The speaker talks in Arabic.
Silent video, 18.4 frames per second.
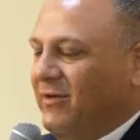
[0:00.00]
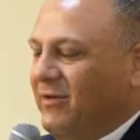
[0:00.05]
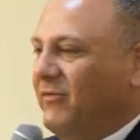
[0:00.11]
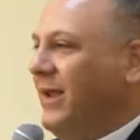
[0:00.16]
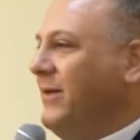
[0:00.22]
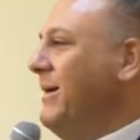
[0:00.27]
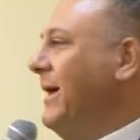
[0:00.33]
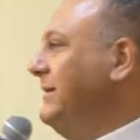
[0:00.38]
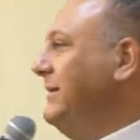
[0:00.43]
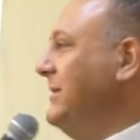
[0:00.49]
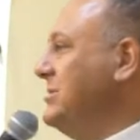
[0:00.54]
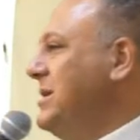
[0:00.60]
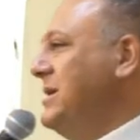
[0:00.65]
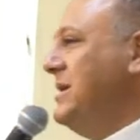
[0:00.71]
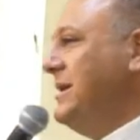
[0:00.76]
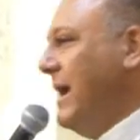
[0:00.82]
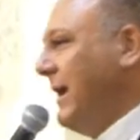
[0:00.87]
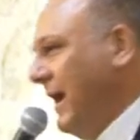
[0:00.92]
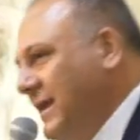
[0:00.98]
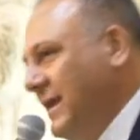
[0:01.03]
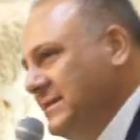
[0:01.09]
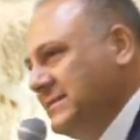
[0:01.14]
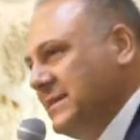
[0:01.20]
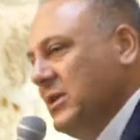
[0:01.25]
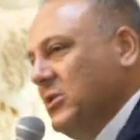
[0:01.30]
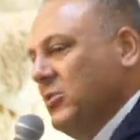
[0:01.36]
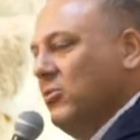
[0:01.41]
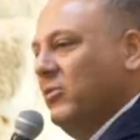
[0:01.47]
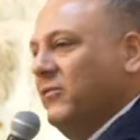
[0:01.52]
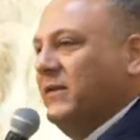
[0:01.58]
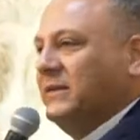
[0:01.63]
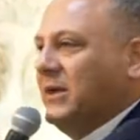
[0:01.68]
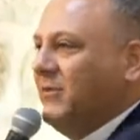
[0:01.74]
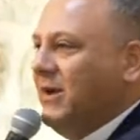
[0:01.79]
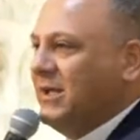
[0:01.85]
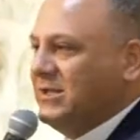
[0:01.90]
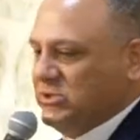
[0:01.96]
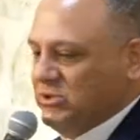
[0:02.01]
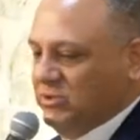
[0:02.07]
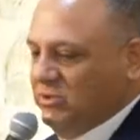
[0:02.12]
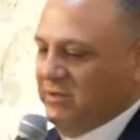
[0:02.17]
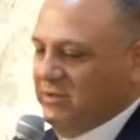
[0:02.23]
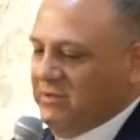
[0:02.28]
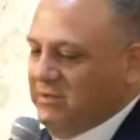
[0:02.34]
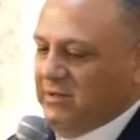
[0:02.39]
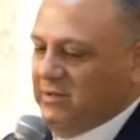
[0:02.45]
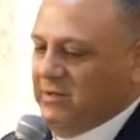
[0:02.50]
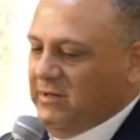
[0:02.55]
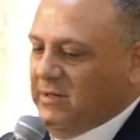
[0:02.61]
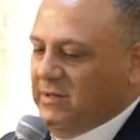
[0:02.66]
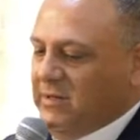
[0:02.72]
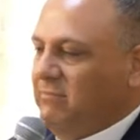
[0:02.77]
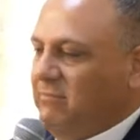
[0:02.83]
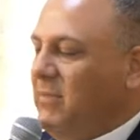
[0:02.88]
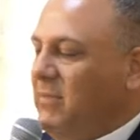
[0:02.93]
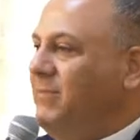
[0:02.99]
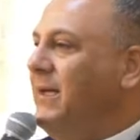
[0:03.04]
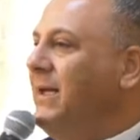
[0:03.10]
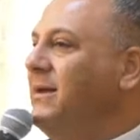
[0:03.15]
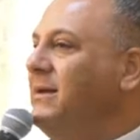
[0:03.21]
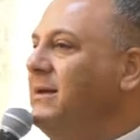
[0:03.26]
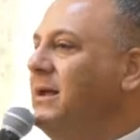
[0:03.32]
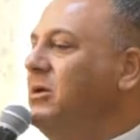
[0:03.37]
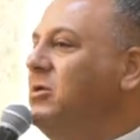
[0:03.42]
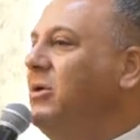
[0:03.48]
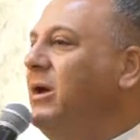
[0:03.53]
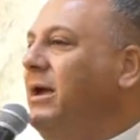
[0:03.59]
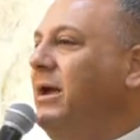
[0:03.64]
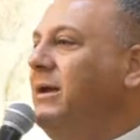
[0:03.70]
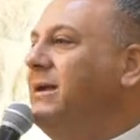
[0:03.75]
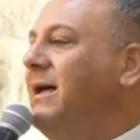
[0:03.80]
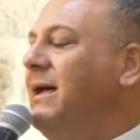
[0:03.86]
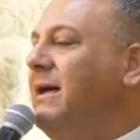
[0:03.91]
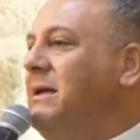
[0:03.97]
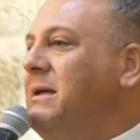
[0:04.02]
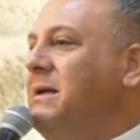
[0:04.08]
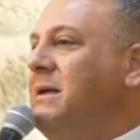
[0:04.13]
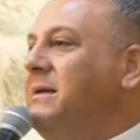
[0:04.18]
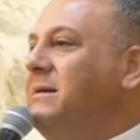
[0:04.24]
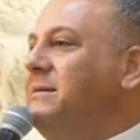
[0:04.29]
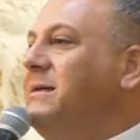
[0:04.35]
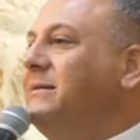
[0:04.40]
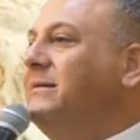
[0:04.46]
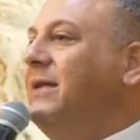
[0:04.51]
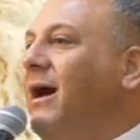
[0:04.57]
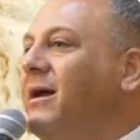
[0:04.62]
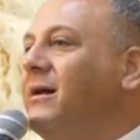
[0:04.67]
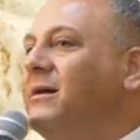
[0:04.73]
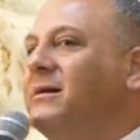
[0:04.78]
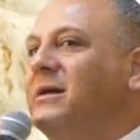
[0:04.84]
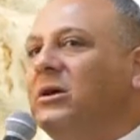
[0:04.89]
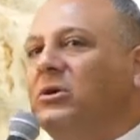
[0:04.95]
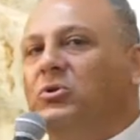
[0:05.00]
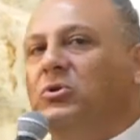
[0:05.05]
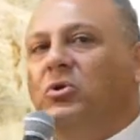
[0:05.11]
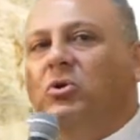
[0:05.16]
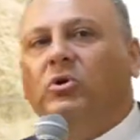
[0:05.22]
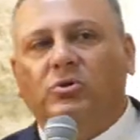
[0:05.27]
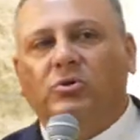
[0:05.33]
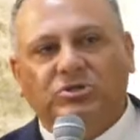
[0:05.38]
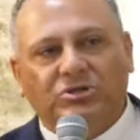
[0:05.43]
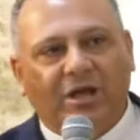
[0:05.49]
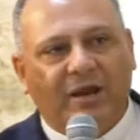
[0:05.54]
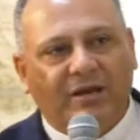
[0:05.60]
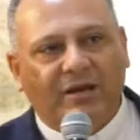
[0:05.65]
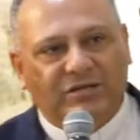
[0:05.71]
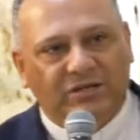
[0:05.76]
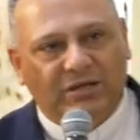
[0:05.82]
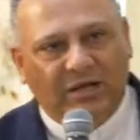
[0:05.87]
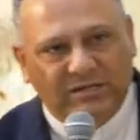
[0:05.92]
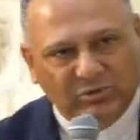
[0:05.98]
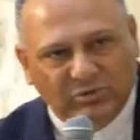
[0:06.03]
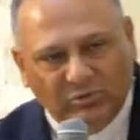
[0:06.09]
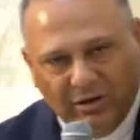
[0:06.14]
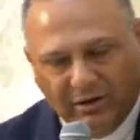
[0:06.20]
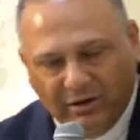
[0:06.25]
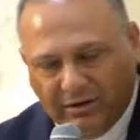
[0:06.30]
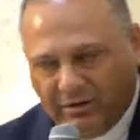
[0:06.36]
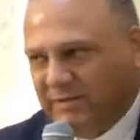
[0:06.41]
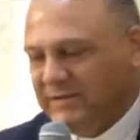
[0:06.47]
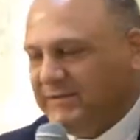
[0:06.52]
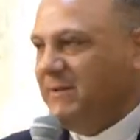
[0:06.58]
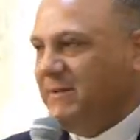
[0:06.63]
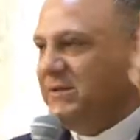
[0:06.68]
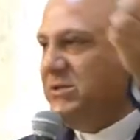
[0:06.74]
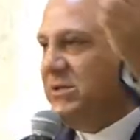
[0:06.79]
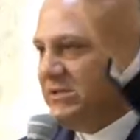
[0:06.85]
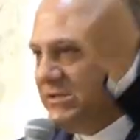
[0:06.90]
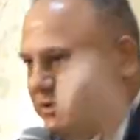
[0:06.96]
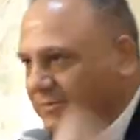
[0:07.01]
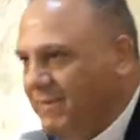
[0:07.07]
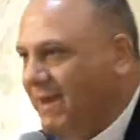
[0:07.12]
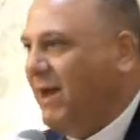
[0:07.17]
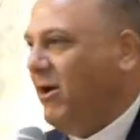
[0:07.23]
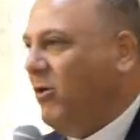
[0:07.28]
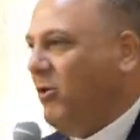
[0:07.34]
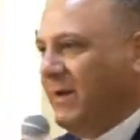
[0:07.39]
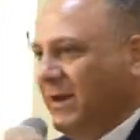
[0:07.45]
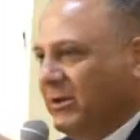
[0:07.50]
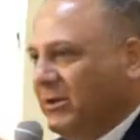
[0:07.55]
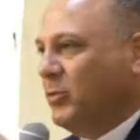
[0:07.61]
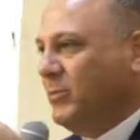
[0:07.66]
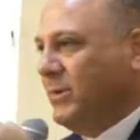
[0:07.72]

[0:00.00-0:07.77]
فإحنا محتاجين ككنيسة يكون في توازن ما بين إنه إحنا نتحرك نخرج خارج الاسوار بس باش اجتماع وبيت